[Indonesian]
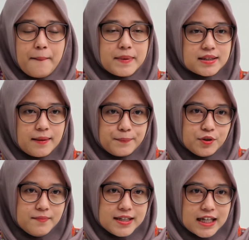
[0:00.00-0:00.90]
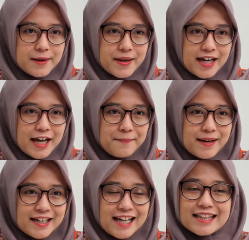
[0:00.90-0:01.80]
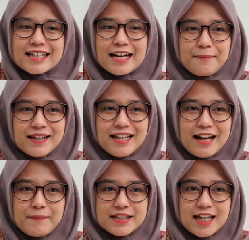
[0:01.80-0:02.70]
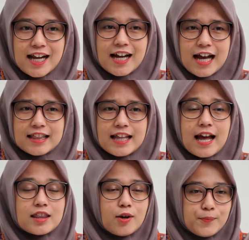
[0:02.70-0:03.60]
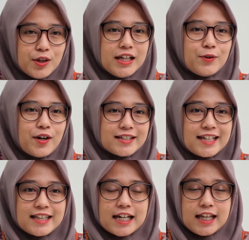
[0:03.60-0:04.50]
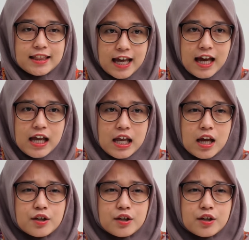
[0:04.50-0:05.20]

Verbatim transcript: Meskipun banyak keberagaman yang terdapat dalam masyarakat ataupun lingkungan sekitar kita,